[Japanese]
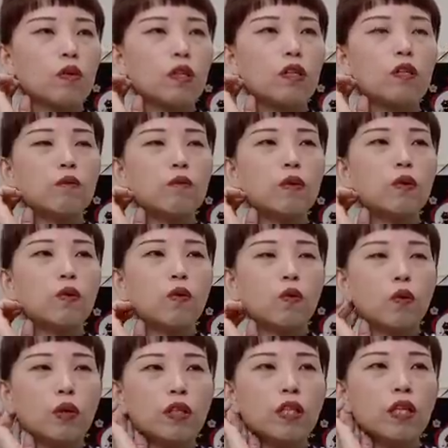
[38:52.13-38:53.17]
役目を
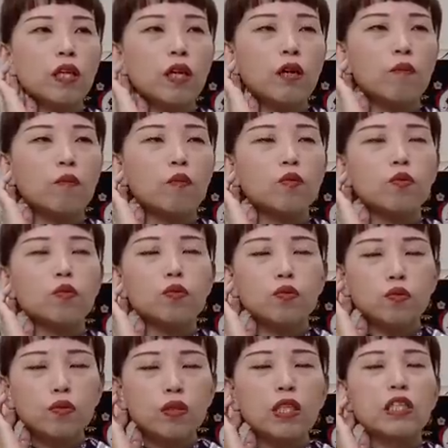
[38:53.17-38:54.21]
終えてもう
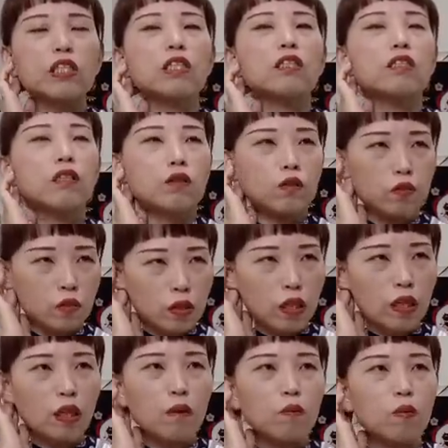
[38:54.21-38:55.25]
薄くなっちゃってるの
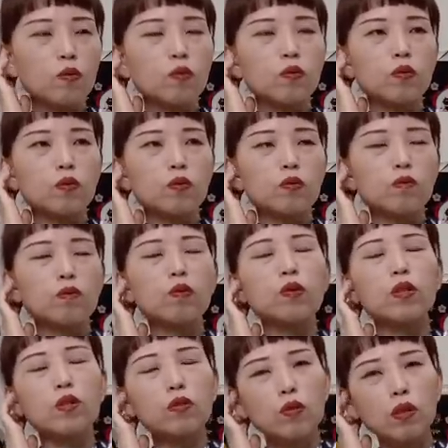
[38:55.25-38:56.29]
でもうも
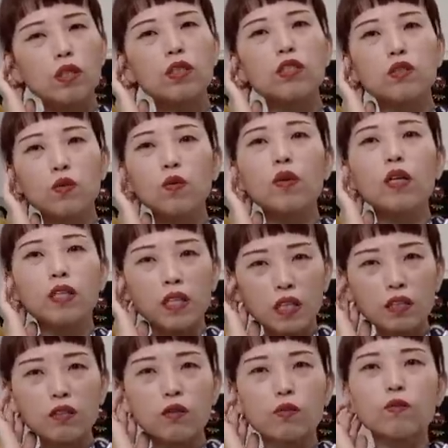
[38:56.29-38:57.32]
う一重にしようか
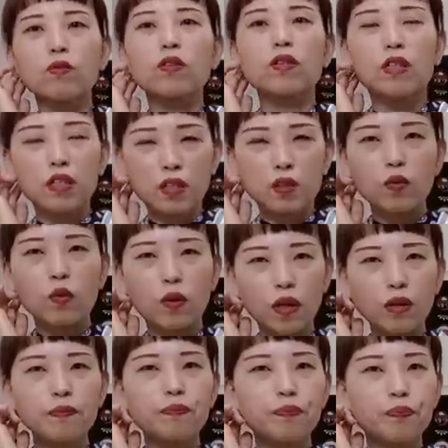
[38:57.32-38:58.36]
なと思ったりと
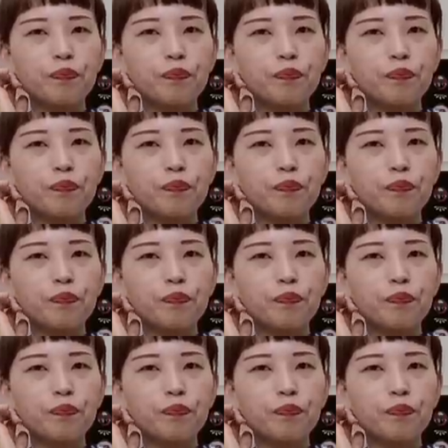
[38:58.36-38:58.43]
か